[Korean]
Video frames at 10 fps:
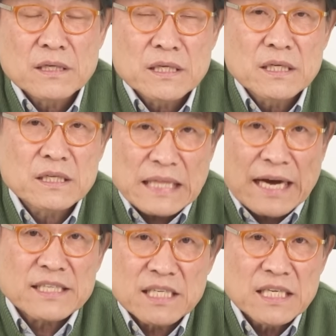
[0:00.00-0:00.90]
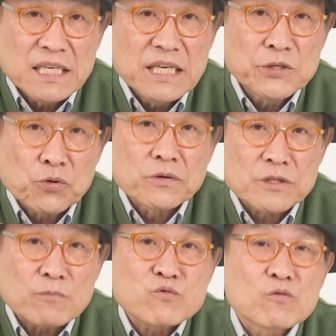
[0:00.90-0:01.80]
이, 그 당시
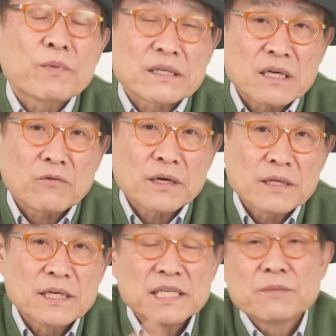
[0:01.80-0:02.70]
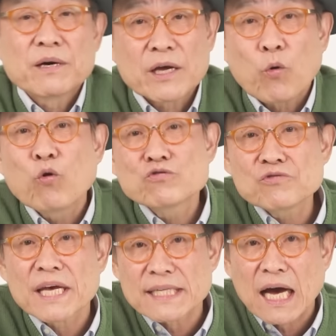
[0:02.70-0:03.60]
이종섭 국방장관 이번에 호주
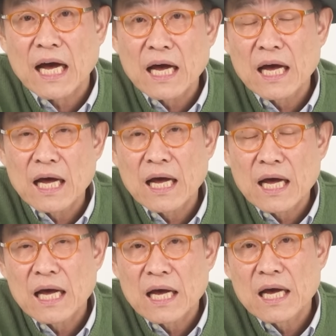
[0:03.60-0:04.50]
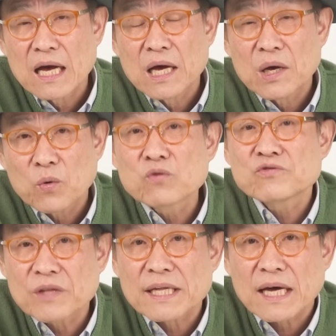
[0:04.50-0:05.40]
대사
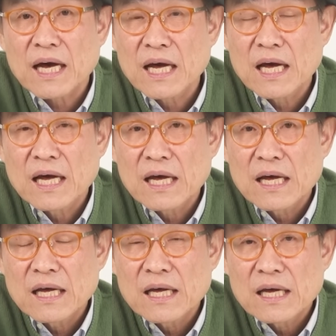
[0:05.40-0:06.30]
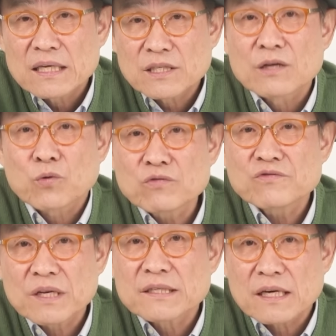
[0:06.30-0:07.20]
호주 대사 전
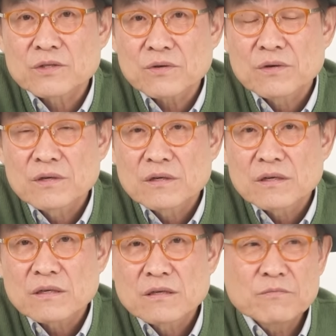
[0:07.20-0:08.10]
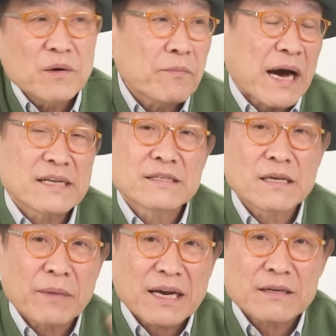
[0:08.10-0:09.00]
호주 대사죠. 그 뭐
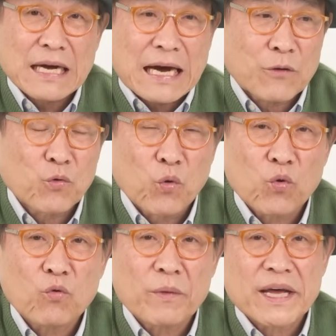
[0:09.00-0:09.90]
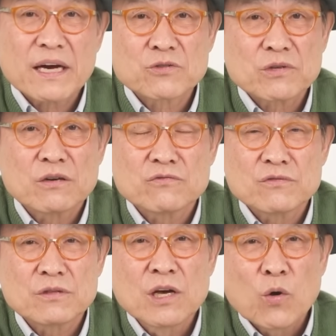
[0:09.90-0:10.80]
말들이 많아 가고 오고 막 해가지고
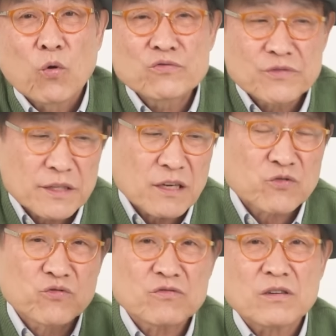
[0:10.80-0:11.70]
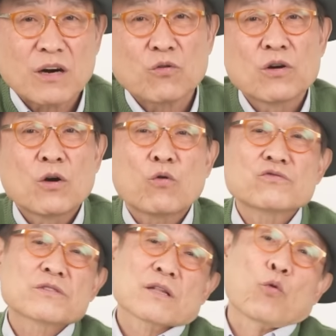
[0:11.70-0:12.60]
결국은 호주 대사 귀국하고
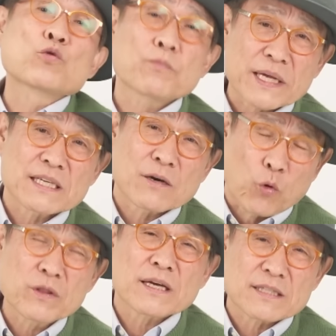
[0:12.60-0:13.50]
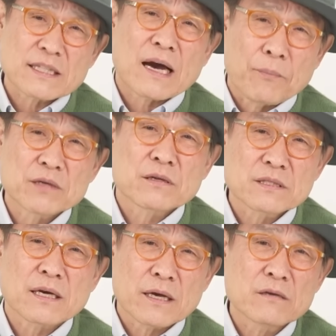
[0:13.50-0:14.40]
호주 대사 옷바지 옷까지 다
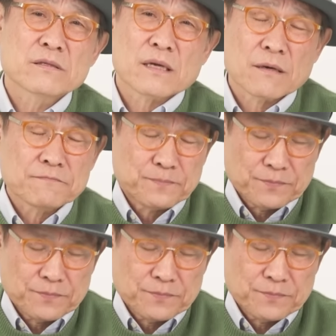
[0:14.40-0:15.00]
벗었잖아요 그 사람.